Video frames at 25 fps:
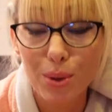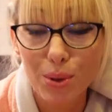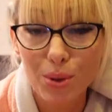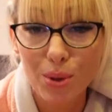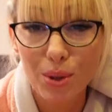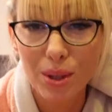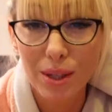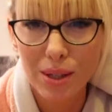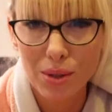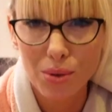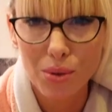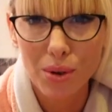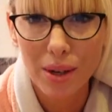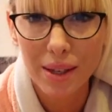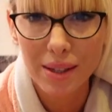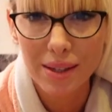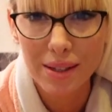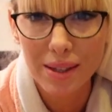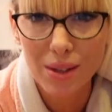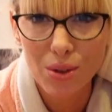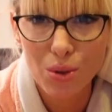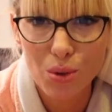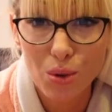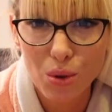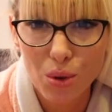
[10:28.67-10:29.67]
ceux qui sont
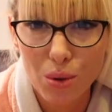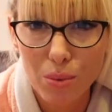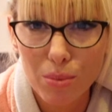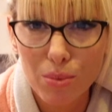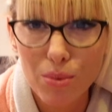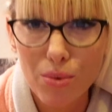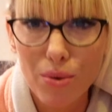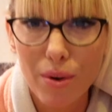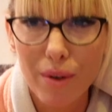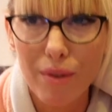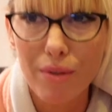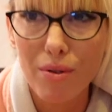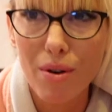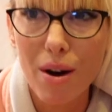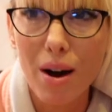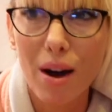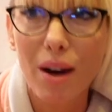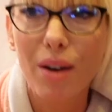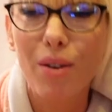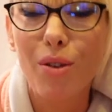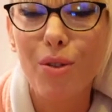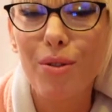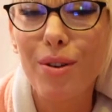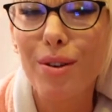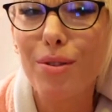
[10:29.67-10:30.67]
restés jusqu'au bout, on va voir.
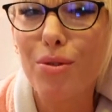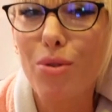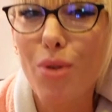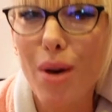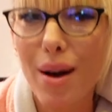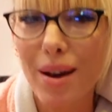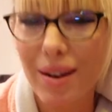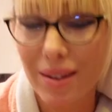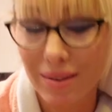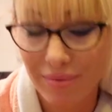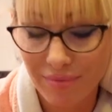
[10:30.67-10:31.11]
On va voir.